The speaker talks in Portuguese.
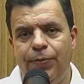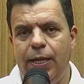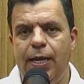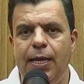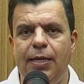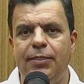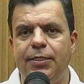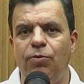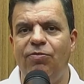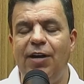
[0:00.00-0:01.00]
é,
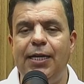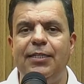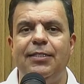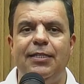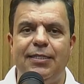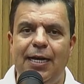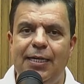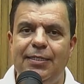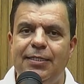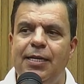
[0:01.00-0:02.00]
são várias as
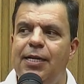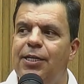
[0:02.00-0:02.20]
áreas